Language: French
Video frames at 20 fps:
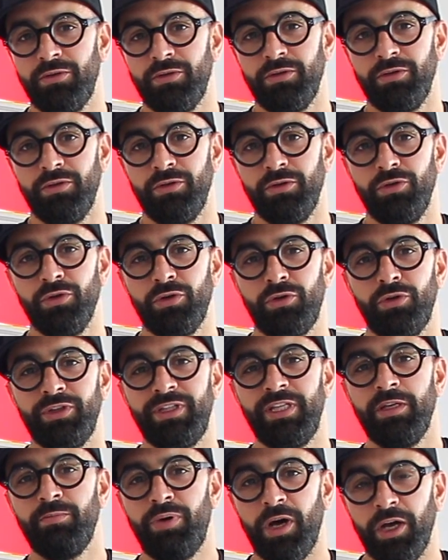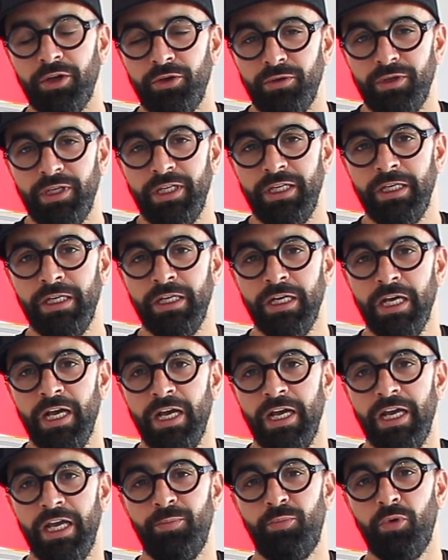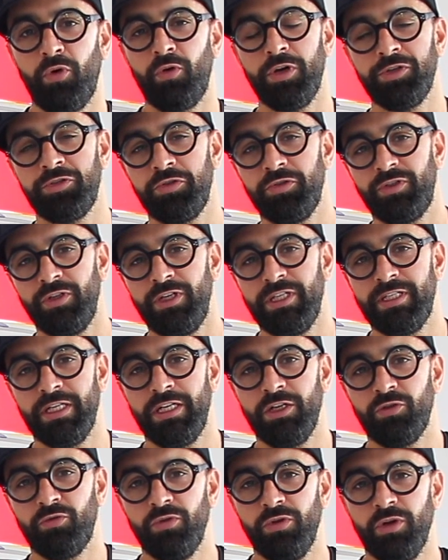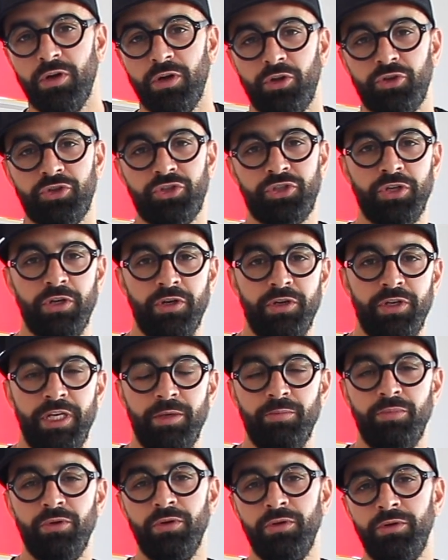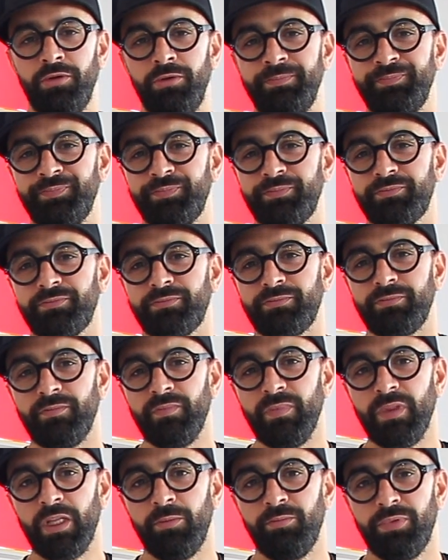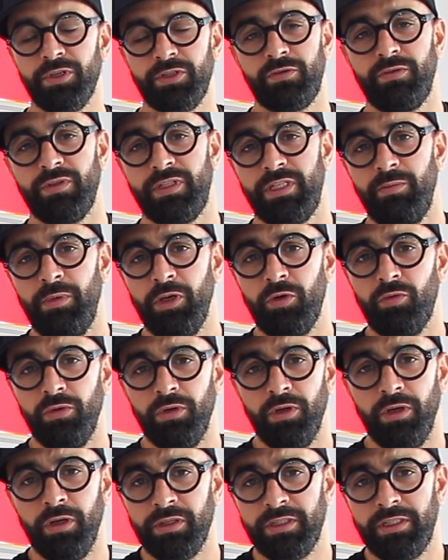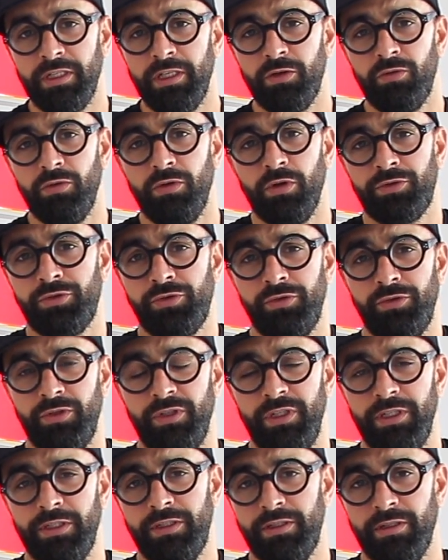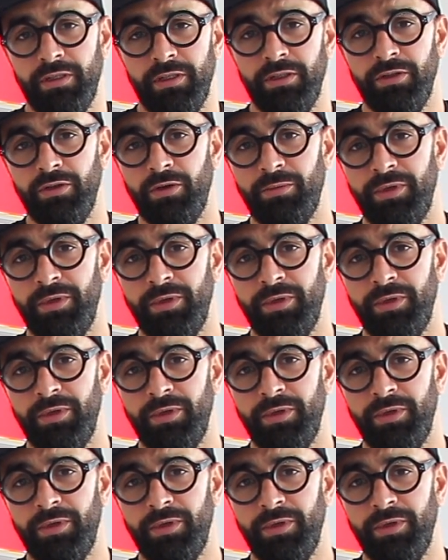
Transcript: le, côté bariolé. Et pourquoi j'ai utilisé les couleurs jaune et bleu parce que c'est mes couleurs, c'est les couleurs que j'utilise euh, dans